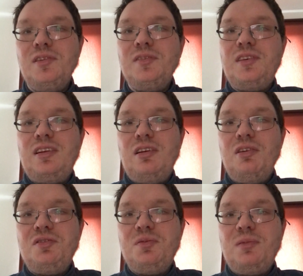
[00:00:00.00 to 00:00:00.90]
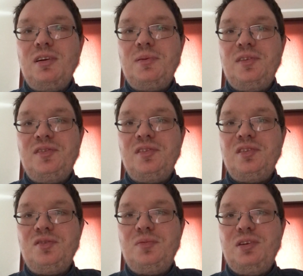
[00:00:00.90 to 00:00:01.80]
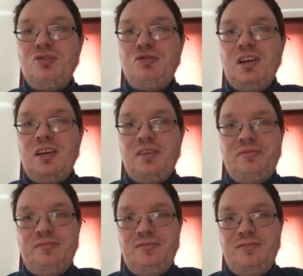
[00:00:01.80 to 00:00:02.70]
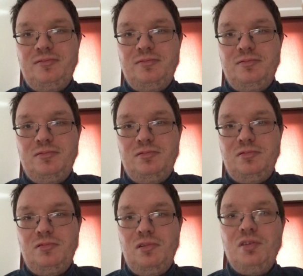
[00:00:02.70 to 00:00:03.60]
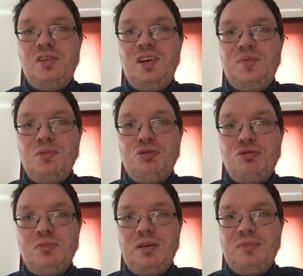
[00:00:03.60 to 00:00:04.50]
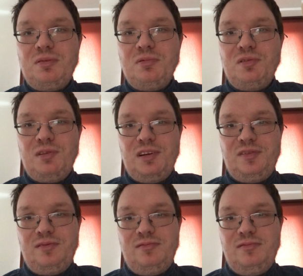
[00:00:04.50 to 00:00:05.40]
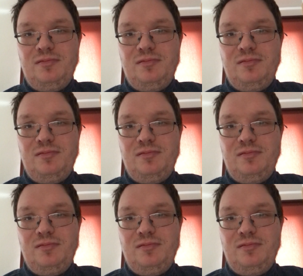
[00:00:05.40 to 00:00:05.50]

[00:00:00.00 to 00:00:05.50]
sind langsamer gewesen als meine Schnicke. Und das mag schon einmal was heißen.